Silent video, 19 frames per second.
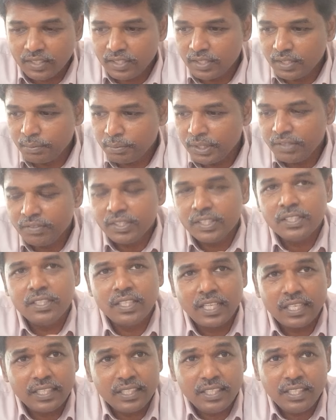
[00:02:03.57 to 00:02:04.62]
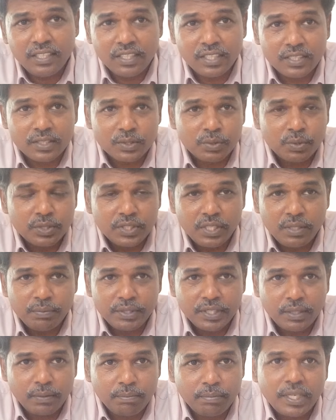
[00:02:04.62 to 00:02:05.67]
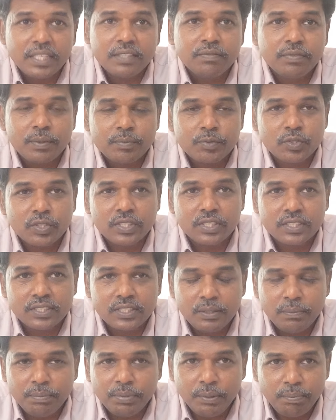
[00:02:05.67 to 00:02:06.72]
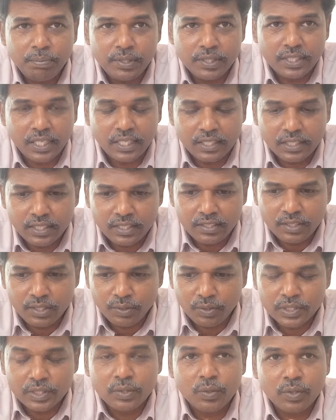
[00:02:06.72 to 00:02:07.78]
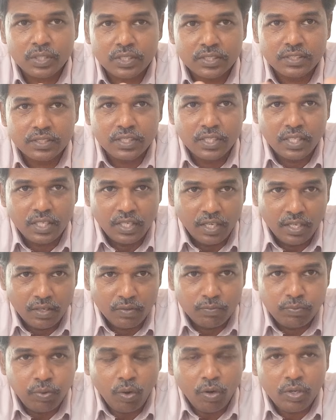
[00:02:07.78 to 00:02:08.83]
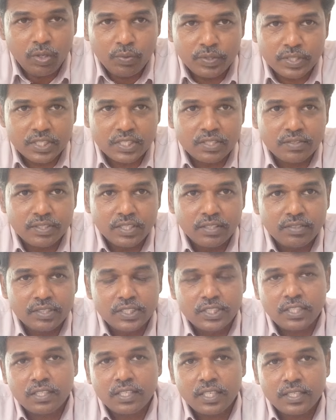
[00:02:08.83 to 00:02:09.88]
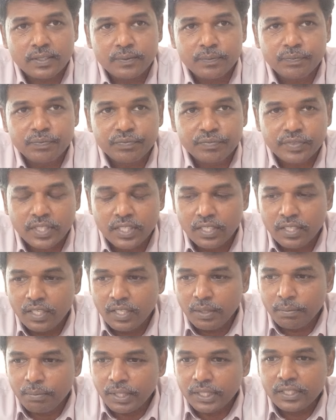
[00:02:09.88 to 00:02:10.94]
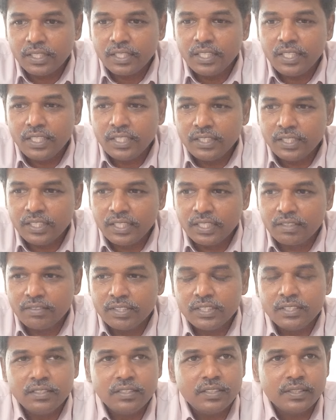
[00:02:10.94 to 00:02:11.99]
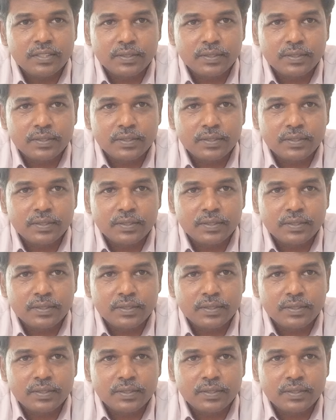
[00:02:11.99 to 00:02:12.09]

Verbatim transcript: இந்த மாதிரி வந்து நிறைய சோஷியல் மீடியா பிளாட்ஃபார்ம்ஸ் வந்துடுச்சு பீப்புள் தனக்குன்ட்டு வந்து ஒரு ஃபாலோவர்ஸ் வந்து வச்சுருக்காங்க பார்த்தீங்கன்னா இன்றைக்கி வந்து